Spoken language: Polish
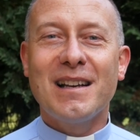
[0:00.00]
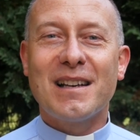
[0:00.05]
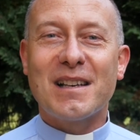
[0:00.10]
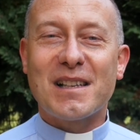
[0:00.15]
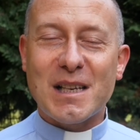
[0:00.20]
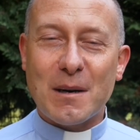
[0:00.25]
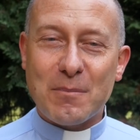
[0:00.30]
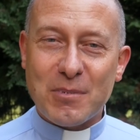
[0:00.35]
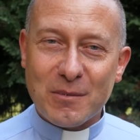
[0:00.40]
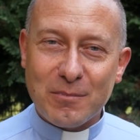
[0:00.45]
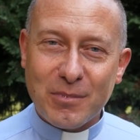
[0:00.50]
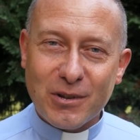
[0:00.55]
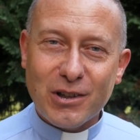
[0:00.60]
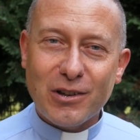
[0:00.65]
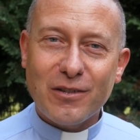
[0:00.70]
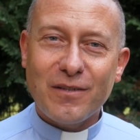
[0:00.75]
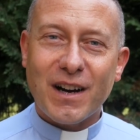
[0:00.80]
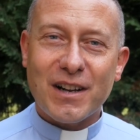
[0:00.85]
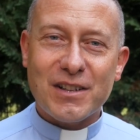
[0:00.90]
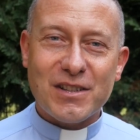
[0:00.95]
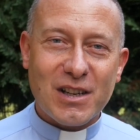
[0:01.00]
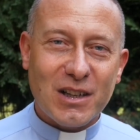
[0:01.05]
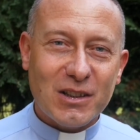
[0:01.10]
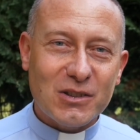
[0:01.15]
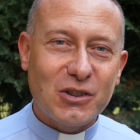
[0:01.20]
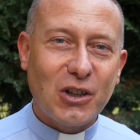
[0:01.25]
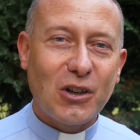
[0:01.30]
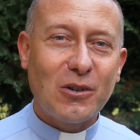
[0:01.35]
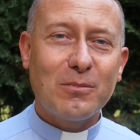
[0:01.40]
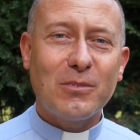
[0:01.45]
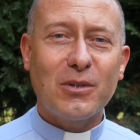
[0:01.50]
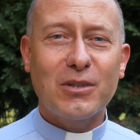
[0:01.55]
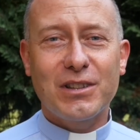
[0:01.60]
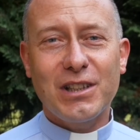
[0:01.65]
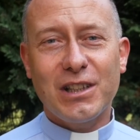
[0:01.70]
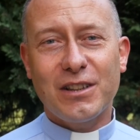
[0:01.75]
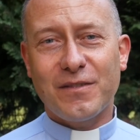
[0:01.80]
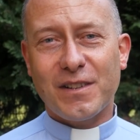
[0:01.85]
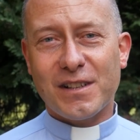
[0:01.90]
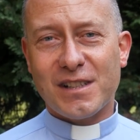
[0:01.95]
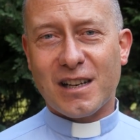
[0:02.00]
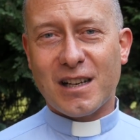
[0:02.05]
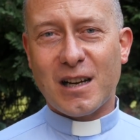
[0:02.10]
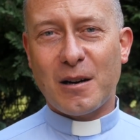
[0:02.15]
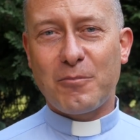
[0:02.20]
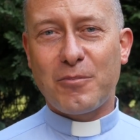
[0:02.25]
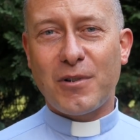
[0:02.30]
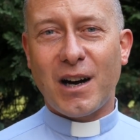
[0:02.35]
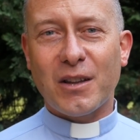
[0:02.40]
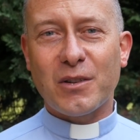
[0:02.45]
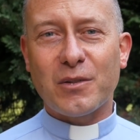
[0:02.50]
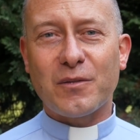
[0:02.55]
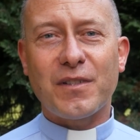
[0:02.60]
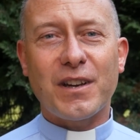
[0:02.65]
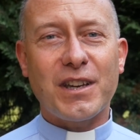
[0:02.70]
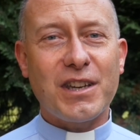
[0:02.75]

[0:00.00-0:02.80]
zaproponować tą modlitwę za kapłanów